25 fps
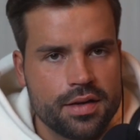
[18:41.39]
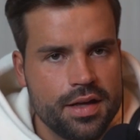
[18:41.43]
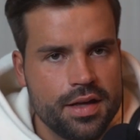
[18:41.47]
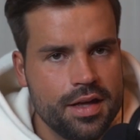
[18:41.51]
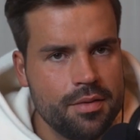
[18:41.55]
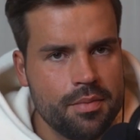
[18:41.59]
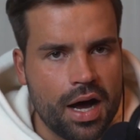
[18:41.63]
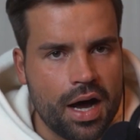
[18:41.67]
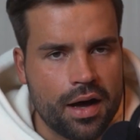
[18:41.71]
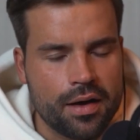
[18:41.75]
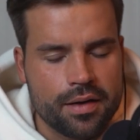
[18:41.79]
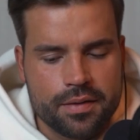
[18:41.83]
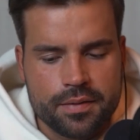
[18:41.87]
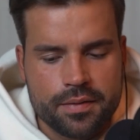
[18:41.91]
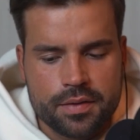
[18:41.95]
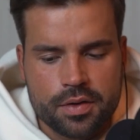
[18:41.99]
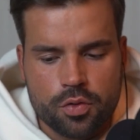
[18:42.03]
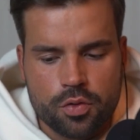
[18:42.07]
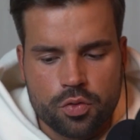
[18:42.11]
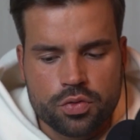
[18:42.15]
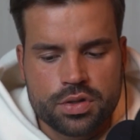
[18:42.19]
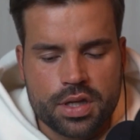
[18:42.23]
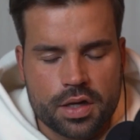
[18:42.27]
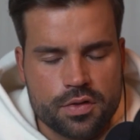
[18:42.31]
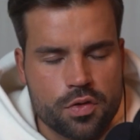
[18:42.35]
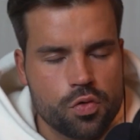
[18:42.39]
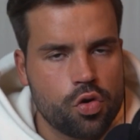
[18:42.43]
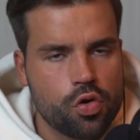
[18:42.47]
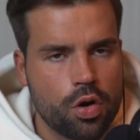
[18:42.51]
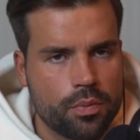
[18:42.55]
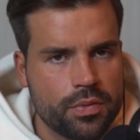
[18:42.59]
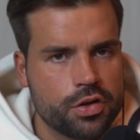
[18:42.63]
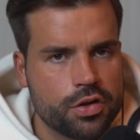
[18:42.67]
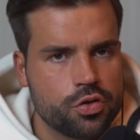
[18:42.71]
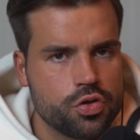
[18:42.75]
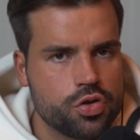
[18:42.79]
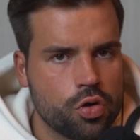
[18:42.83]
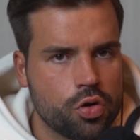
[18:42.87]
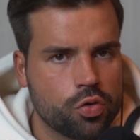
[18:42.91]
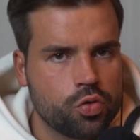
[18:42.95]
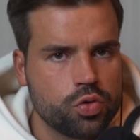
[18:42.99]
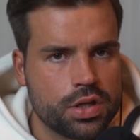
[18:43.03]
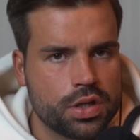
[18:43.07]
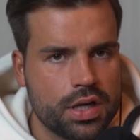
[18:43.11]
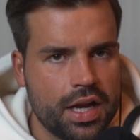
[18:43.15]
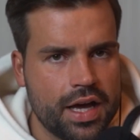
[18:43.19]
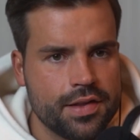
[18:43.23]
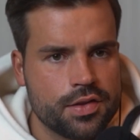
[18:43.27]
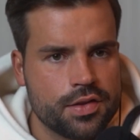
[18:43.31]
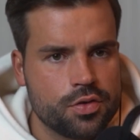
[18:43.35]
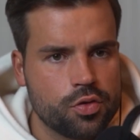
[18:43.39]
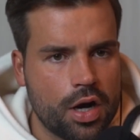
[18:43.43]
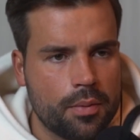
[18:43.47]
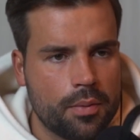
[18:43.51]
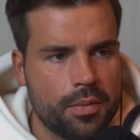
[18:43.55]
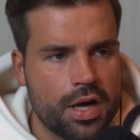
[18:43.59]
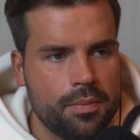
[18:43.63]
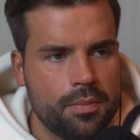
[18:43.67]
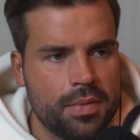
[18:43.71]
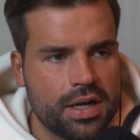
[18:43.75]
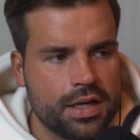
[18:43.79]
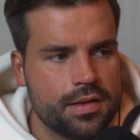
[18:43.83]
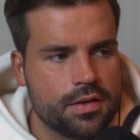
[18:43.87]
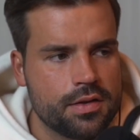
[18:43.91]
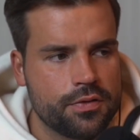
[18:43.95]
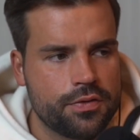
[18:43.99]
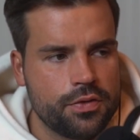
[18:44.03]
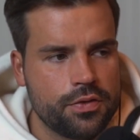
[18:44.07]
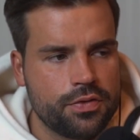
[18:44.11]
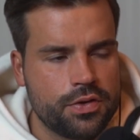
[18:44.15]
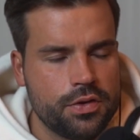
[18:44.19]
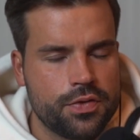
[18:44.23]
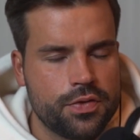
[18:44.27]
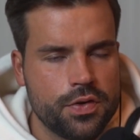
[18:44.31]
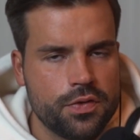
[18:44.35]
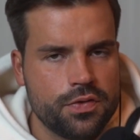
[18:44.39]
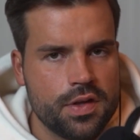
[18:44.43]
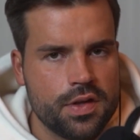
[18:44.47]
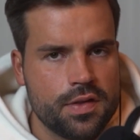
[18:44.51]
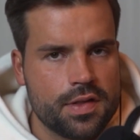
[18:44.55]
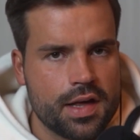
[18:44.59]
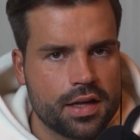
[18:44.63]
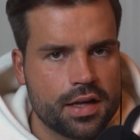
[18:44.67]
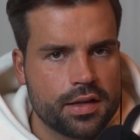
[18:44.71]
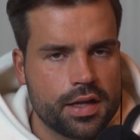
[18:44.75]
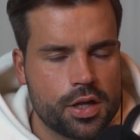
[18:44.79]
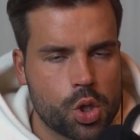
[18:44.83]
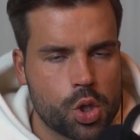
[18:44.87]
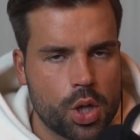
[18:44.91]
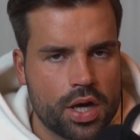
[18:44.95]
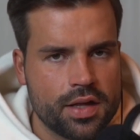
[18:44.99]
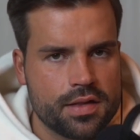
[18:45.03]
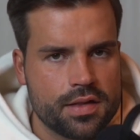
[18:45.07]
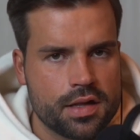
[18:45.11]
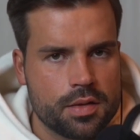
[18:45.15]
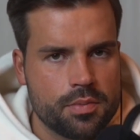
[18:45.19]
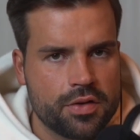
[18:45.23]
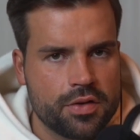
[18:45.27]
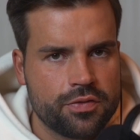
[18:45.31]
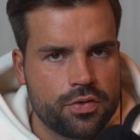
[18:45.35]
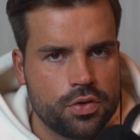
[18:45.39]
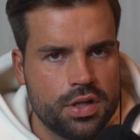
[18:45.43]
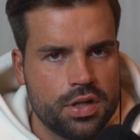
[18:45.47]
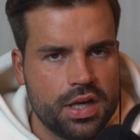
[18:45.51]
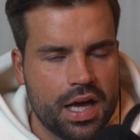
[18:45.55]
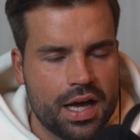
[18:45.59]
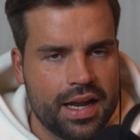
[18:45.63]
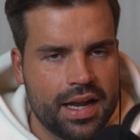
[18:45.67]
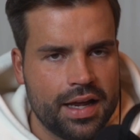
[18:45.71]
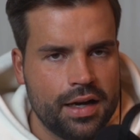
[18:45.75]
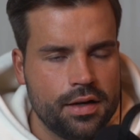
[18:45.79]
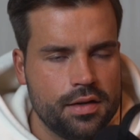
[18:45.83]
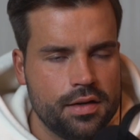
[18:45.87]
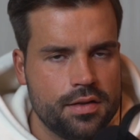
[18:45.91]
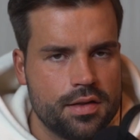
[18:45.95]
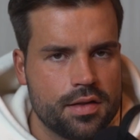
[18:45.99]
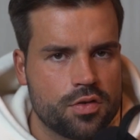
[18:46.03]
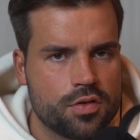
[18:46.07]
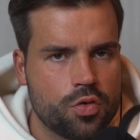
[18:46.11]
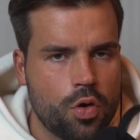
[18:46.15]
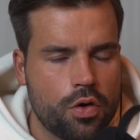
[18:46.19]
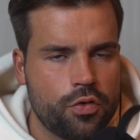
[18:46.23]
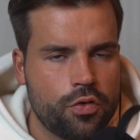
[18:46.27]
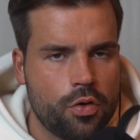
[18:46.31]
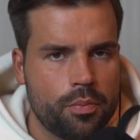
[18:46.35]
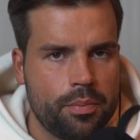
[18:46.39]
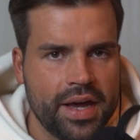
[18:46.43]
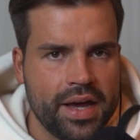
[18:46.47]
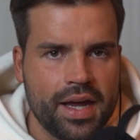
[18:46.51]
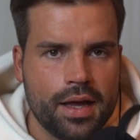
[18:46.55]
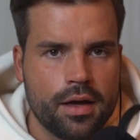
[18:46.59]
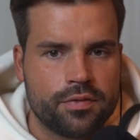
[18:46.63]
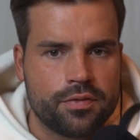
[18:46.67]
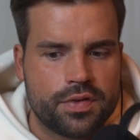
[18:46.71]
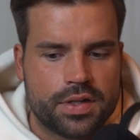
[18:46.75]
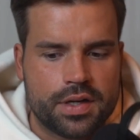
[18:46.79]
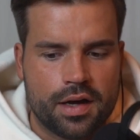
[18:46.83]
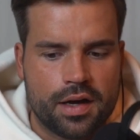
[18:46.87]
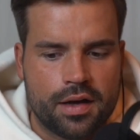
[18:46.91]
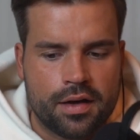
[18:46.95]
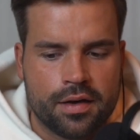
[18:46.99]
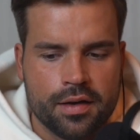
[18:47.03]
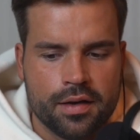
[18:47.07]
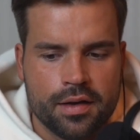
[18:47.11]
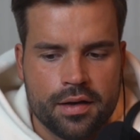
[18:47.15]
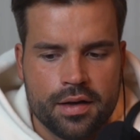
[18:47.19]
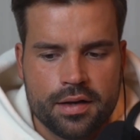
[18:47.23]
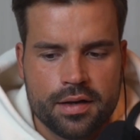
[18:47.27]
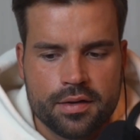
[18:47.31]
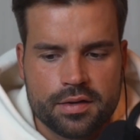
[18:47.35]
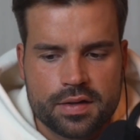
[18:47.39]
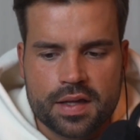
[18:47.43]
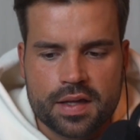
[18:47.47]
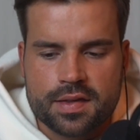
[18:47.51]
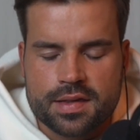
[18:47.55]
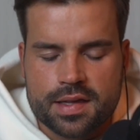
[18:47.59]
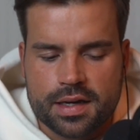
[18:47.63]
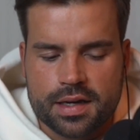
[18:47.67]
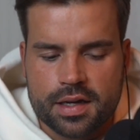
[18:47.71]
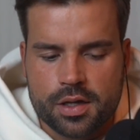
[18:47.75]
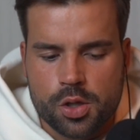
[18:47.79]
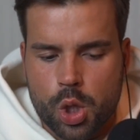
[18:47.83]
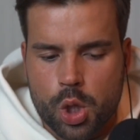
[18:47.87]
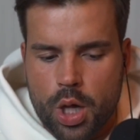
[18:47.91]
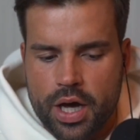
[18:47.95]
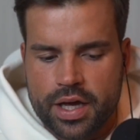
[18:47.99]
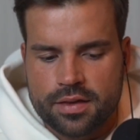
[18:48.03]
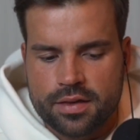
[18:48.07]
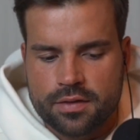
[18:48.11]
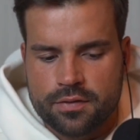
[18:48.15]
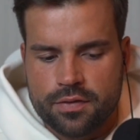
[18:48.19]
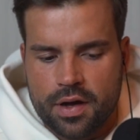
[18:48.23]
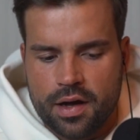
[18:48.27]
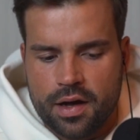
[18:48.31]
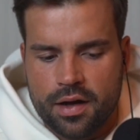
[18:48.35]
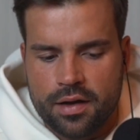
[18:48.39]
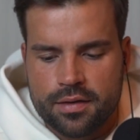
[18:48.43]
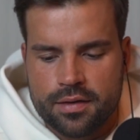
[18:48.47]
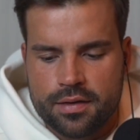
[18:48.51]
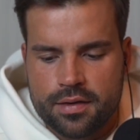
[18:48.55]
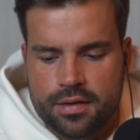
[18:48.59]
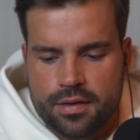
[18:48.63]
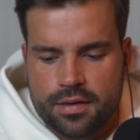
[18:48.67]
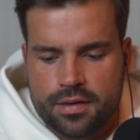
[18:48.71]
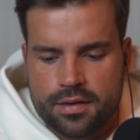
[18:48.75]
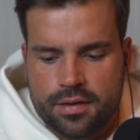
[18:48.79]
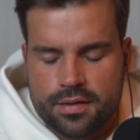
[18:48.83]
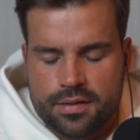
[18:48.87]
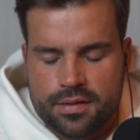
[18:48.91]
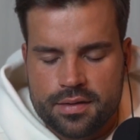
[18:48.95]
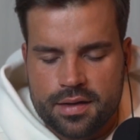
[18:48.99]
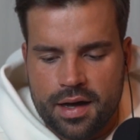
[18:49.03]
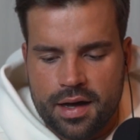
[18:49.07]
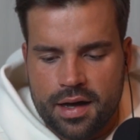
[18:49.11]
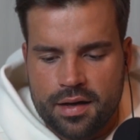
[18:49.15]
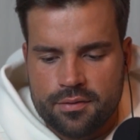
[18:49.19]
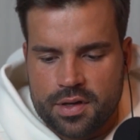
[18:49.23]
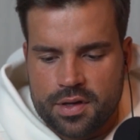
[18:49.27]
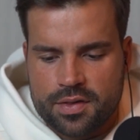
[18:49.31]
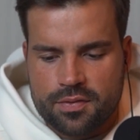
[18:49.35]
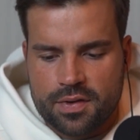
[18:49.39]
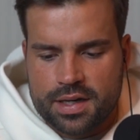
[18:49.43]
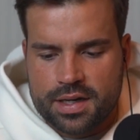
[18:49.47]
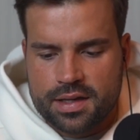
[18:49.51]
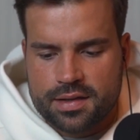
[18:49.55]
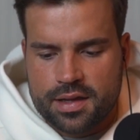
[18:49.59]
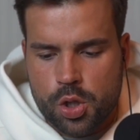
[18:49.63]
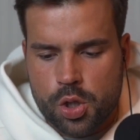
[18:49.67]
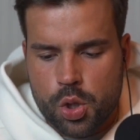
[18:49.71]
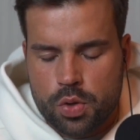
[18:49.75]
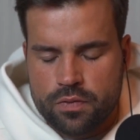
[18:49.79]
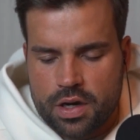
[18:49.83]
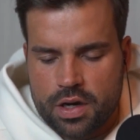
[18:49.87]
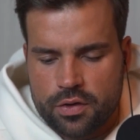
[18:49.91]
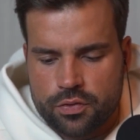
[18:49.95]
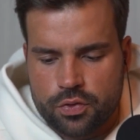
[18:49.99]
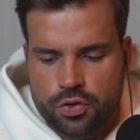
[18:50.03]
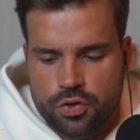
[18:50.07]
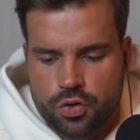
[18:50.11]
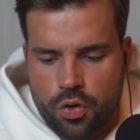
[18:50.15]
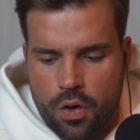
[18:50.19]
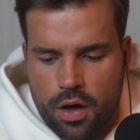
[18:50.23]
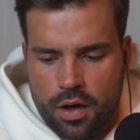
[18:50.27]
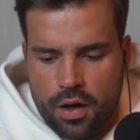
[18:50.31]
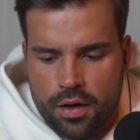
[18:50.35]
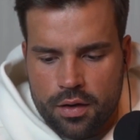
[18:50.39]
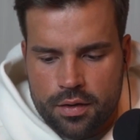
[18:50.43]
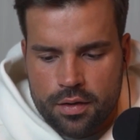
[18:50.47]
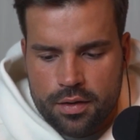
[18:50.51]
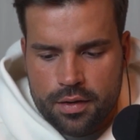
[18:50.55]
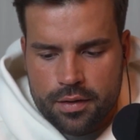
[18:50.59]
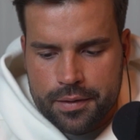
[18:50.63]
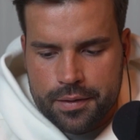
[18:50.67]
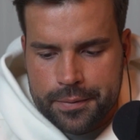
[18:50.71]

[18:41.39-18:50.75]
Immer. Und dazu kommen natürlich noch gute Leistungen. Aber immer diese 50-50-Sachen entscheiden sich immer für die. Alleine dieses Tor vom Becker wieder, das dann entscheidend war. Ja, was war denn das schon wieder für ein Tor?